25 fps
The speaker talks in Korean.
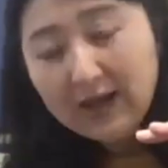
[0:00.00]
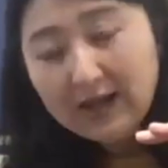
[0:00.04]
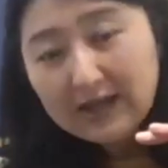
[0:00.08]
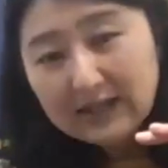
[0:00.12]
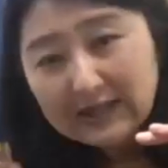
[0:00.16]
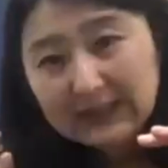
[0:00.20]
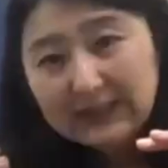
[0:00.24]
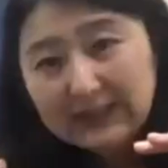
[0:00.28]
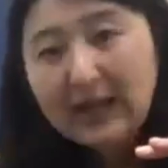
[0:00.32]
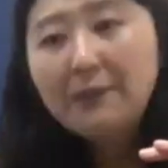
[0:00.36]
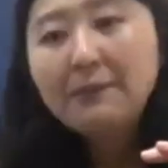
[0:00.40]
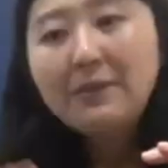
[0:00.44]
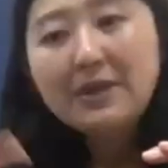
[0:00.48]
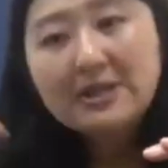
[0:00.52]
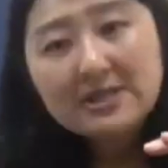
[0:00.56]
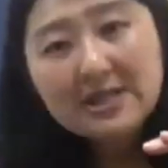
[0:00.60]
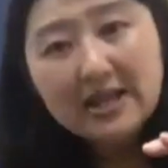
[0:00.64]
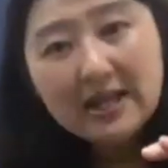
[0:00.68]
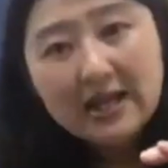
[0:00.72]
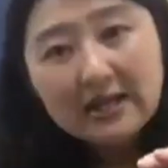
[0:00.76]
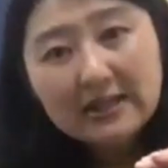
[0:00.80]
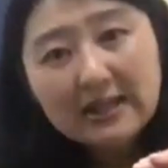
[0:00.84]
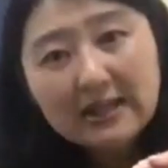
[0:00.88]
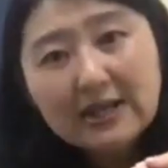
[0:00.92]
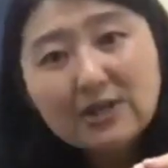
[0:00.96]
그 다음에
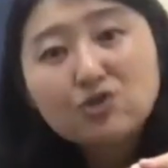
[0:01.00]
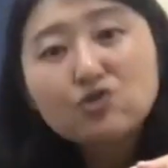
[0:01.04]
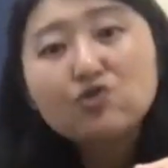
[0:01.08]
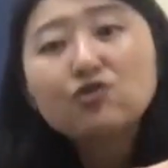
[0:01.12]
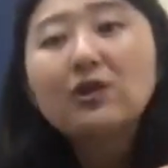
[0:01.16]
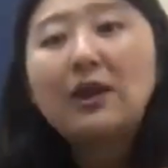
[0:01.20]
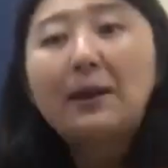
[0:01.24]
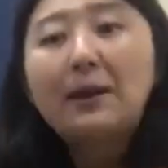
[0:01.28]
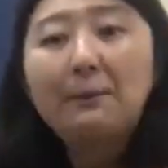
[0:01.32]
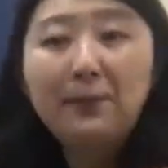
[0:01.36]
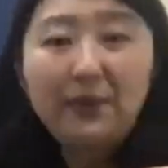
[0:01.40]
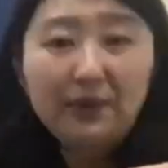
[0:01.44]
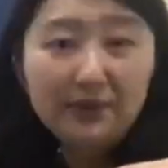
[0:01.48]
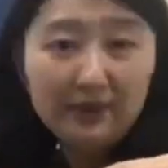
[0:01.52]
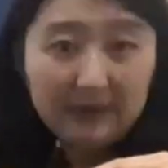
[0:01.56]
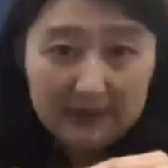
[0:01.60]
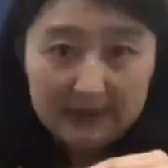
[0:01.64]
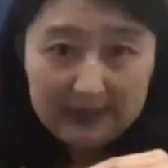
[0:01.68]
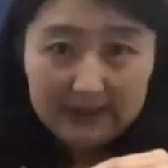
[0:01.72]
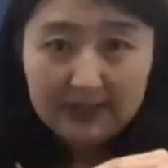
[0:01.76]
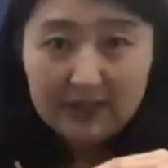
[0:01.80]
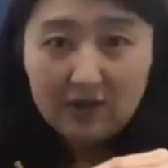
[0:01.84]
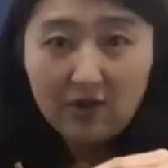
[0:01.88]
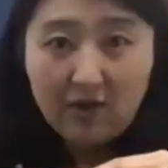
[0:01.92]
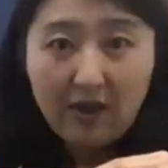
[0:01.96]
제가 대충 넘바를
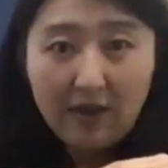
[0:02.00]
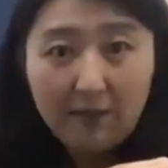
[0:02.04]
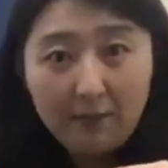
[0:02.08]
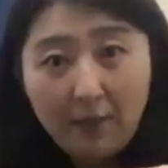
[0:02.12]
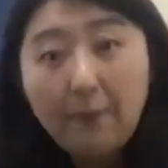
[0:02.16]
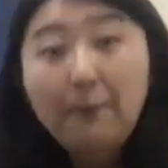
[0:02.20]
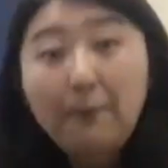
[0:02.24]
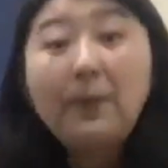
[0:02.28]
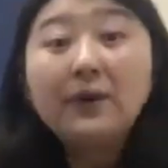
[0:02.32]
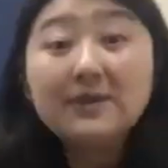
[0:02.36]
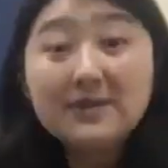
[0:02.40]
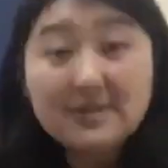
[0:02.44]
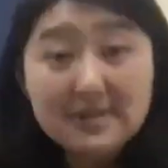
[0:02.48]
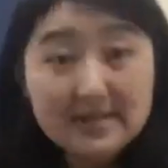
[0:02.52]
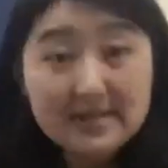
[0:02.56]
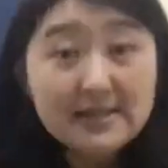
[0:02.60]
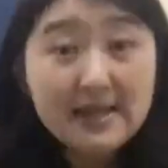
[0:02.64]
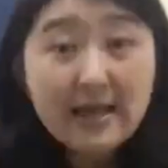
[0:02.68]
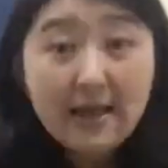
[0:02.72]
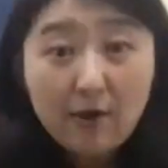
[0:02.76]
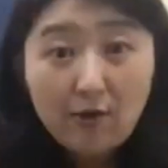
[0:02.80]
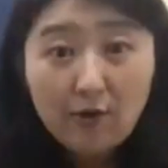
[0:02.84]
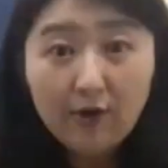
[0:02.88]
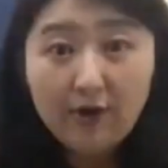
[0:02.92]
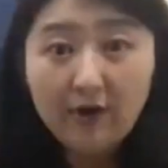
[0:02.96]
드릴 거예요. 몇 번
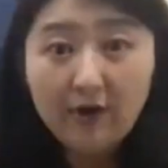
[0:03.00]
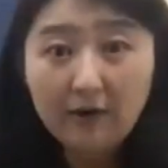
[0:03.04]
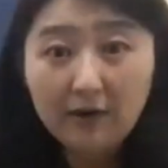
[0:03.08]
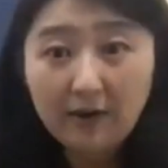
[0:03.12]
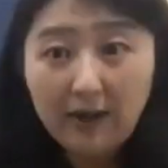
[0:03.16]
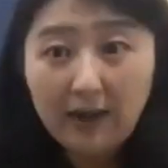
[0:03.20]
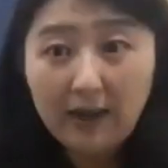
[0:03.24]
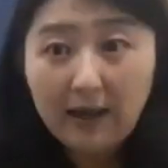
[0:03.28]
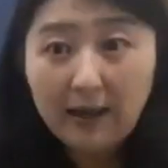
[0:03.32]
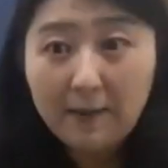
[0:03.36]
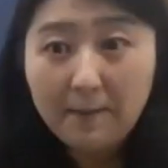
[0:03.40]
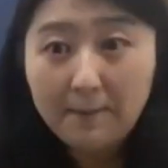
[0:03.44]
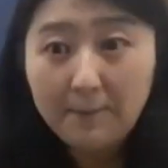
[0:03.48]
치세요. 이렇게.